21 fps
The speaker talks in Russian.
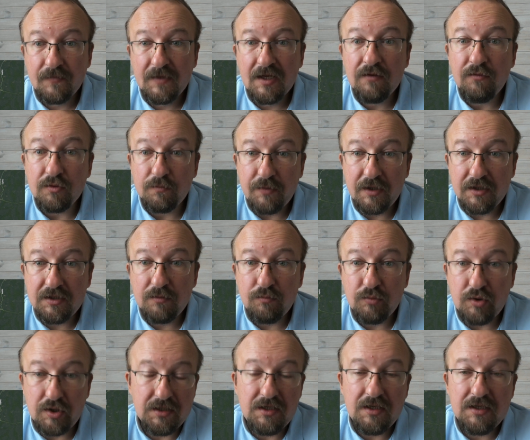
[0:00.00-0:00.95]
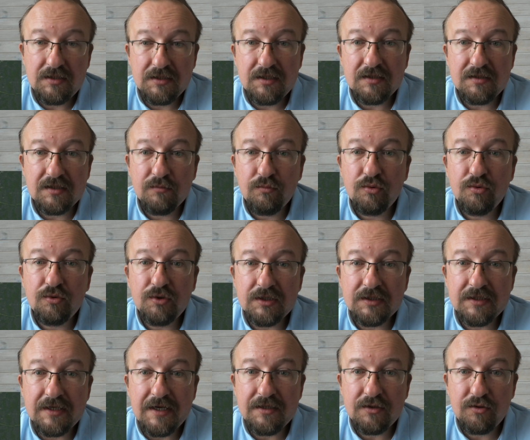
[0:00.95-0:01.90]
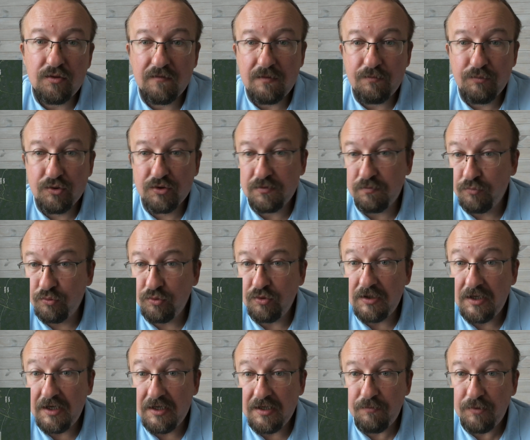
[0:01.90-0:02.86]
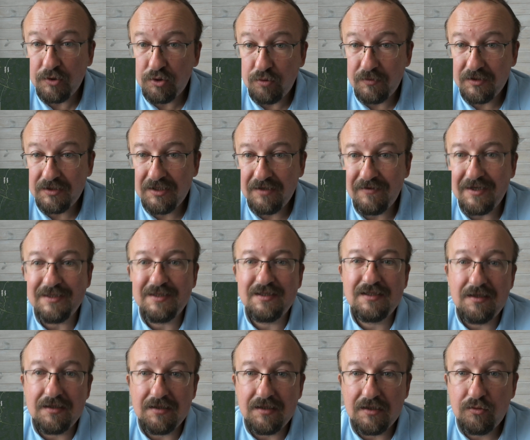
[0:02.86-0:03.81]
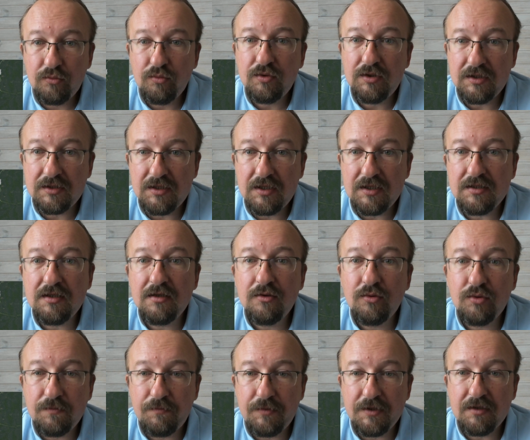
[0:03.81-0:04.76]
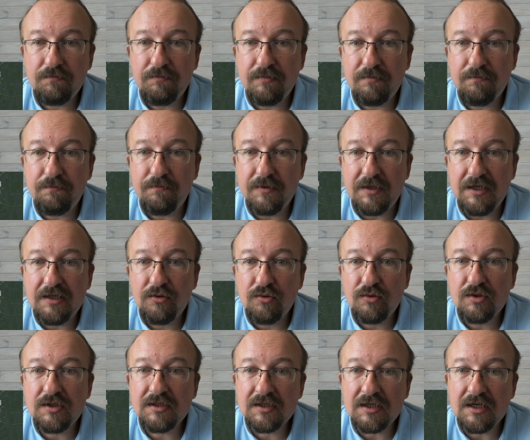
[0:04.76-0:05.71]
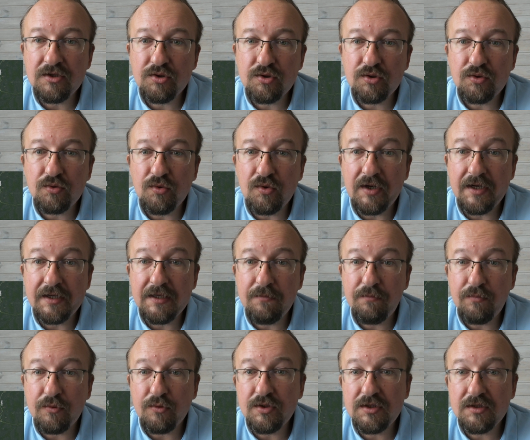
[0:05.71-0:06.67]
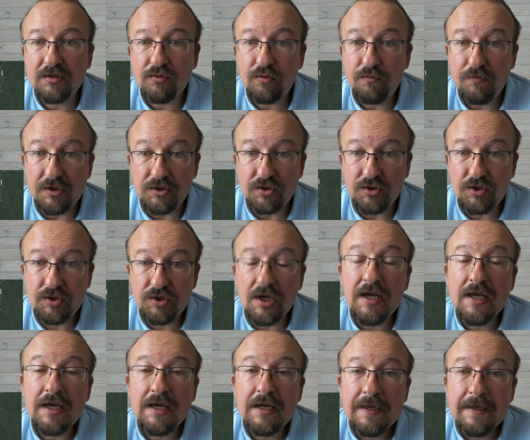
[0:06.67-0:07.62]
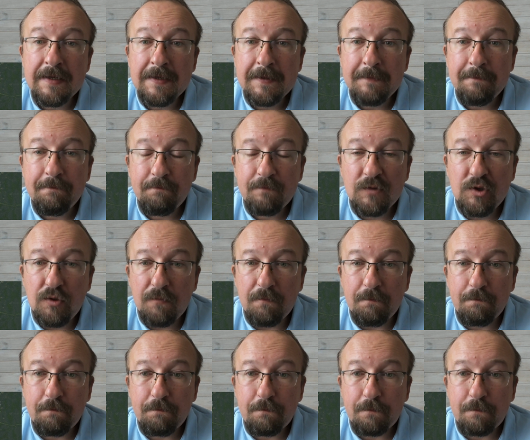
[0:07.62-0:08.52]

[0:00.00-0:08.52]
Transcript: Вот поэтому они, естественно, будут искать, но вопрос, будут ли они потом отдавать, если найдут, если эти люди при, приедут и скажут, что они просят убежище. Но